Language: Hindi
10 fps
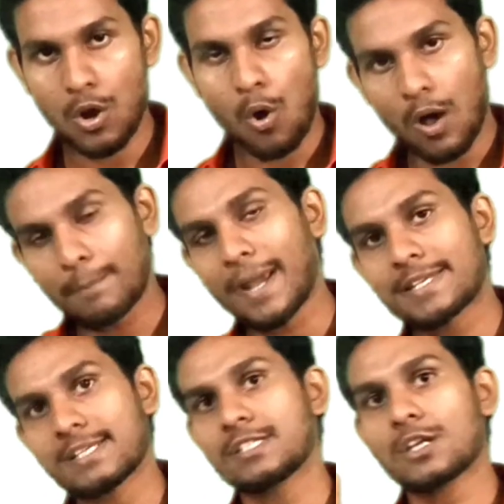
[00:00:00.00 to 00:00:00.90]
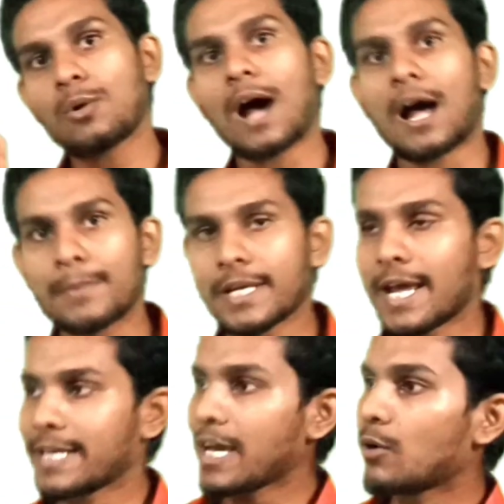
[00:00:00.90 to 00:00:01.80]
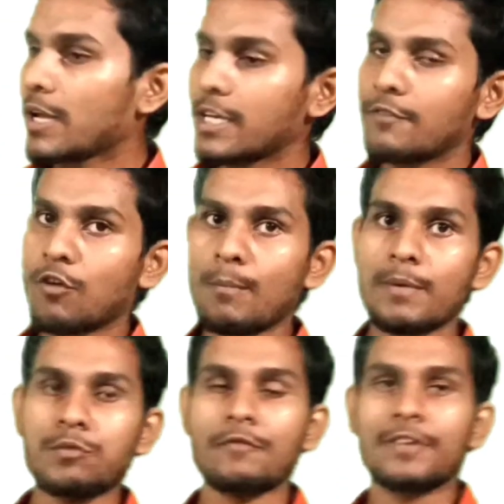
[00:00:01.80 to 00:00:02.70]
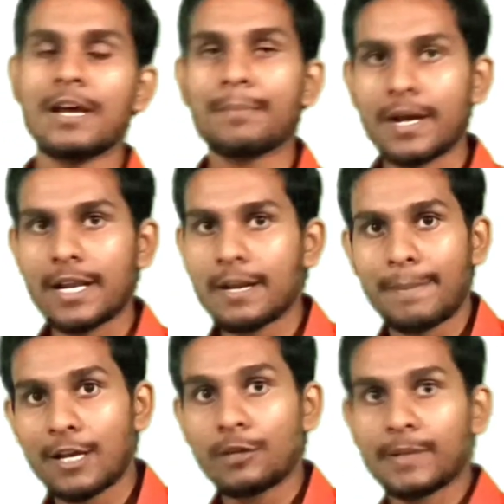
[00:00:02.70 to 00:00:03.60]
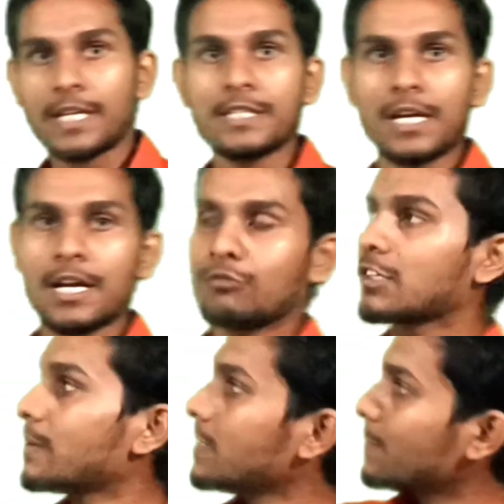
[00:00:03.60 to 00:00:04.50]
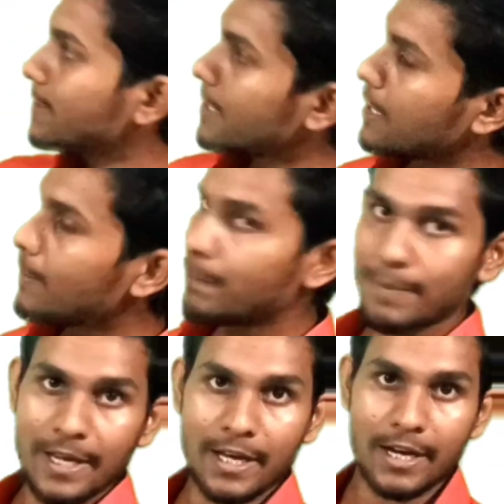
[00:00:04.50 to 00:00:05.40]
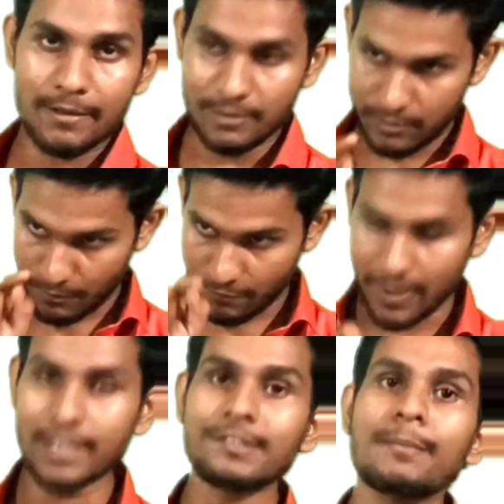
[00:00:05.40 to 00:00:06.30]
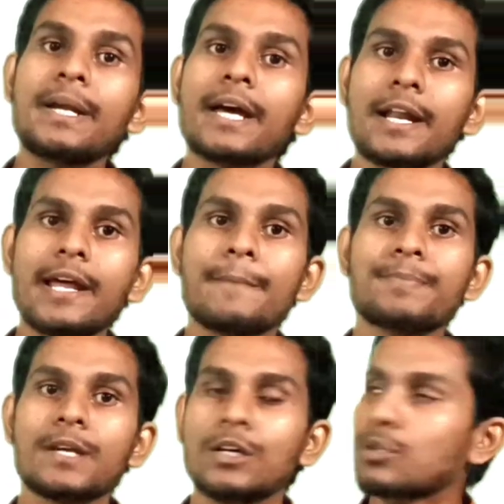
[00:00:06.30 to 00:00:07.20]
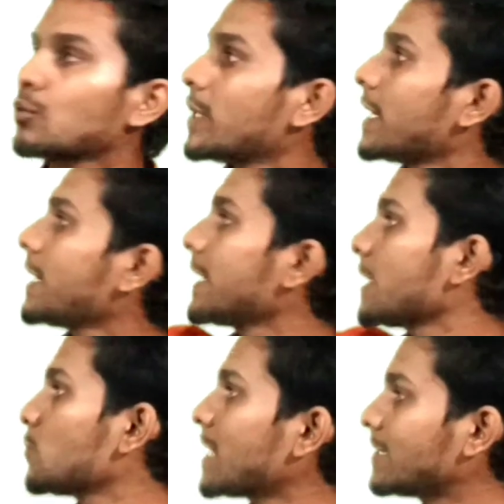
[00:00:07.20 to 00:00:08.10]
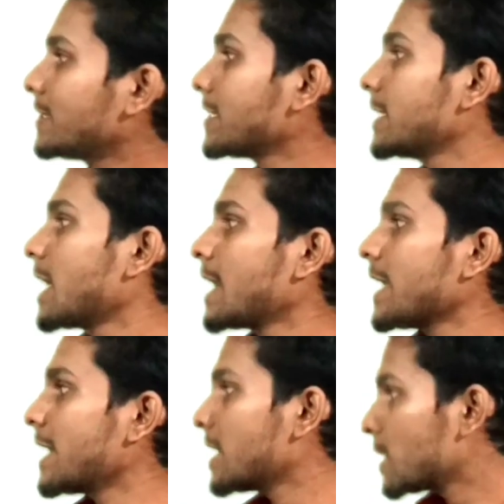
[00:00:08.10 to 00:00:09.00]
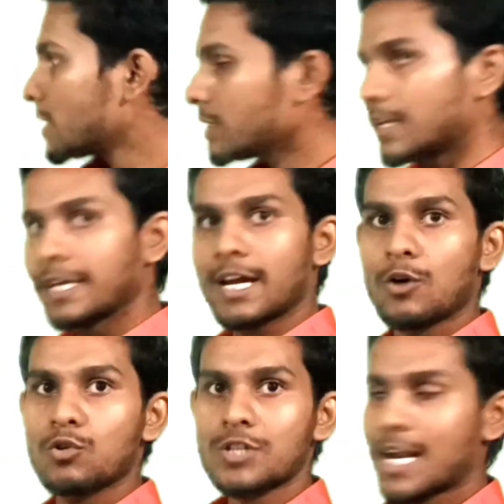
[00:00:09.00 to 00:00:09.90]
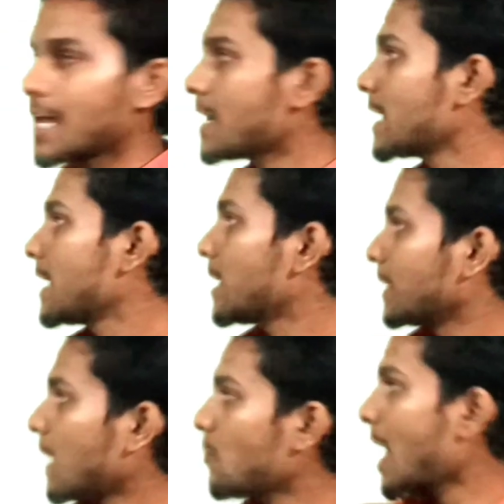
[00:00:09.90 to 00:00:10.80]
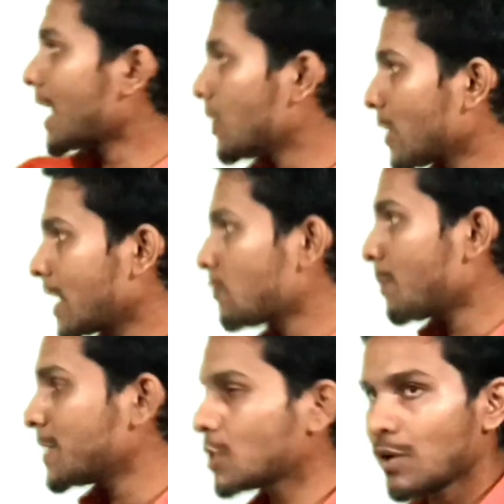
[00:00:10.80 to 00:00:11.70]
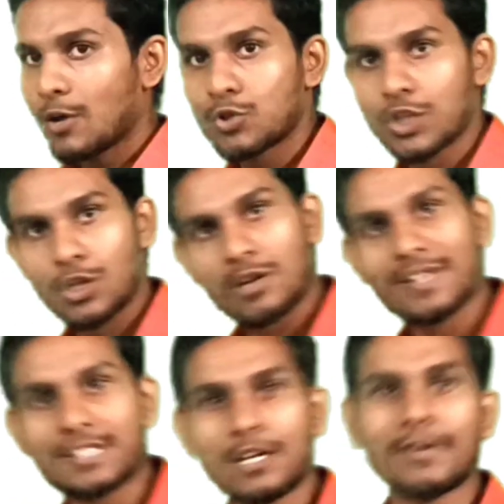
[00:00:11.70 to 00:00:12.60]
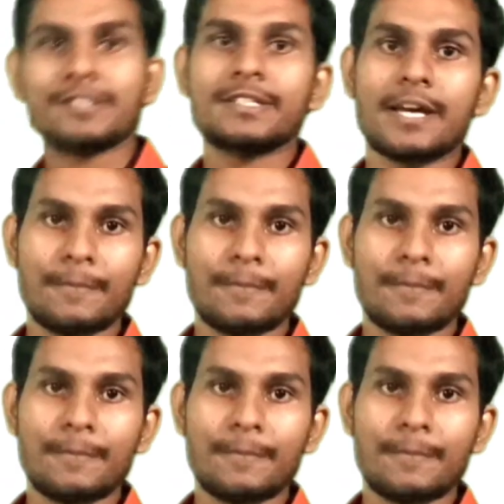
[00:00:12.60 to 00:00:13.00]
और बाई चांस चलो आ भी रहा है क्या हो रहा है कि ना फॉर्म में पूरा फिलअप कर ले रहे पहले तो पता नहीं चल रहा उसका बाद जब स्क्रीन में प्ले कर रहे थे तो फाइनल सबमिट कर रहे हैं तो देख रहे हैं कि कुछ ऐसा स्क्रीन आ रहा है लिखा कुछ आ रहा है ना वो आगे हो रहा ना वो पीछे हो रहा कुछ नहीं हो रहा वैसी का वैसी है